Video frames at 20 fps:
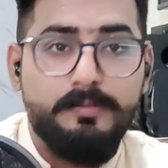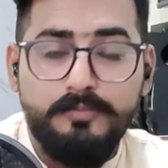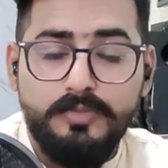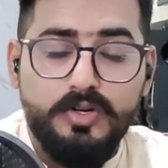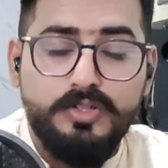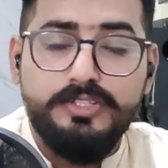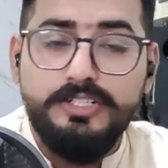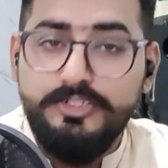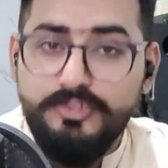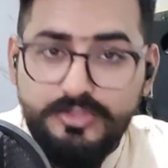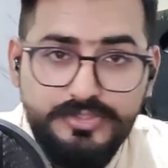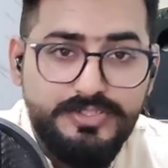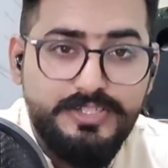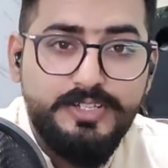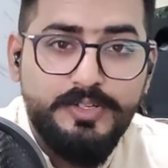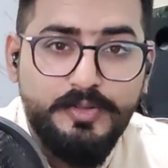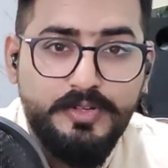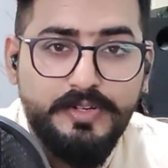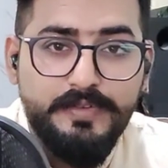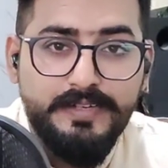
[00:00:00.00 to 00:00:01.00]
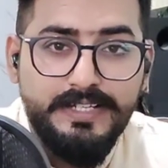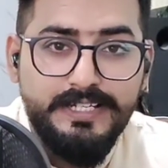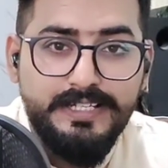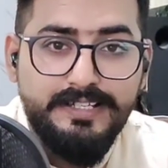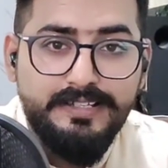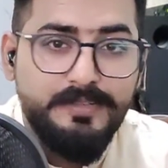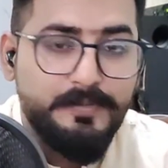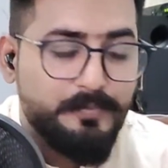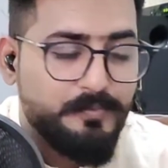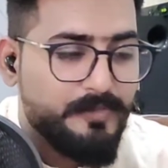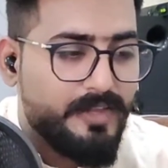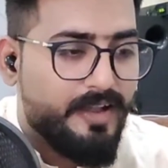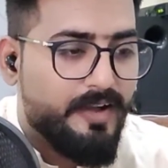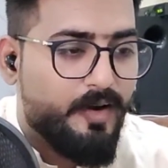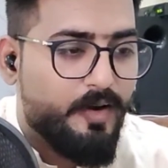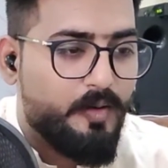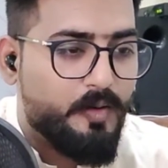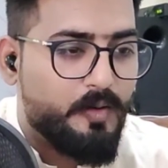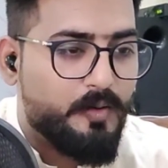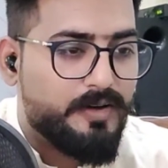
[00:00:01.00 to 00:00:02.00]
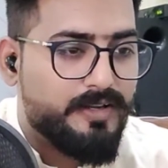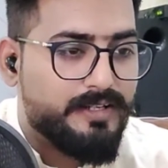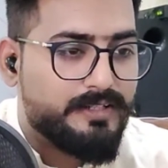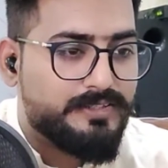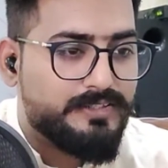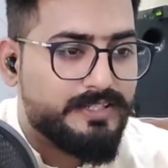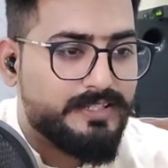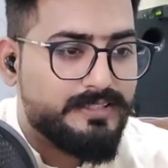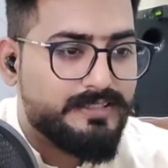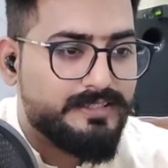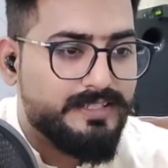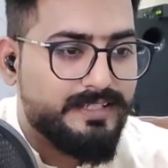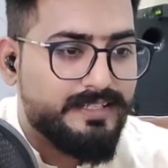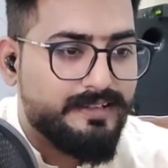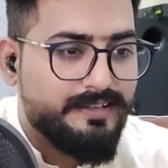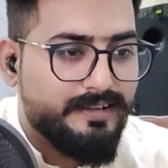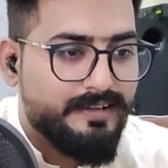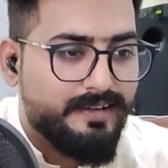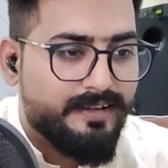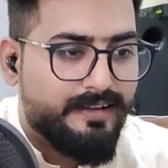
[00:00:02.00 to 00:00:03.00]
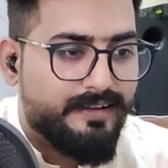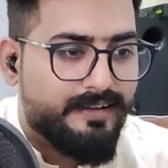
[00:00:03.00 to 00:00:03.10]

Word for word: फिल्म बहुत इंटरेस्टिंग होने वाली है और सीरियसली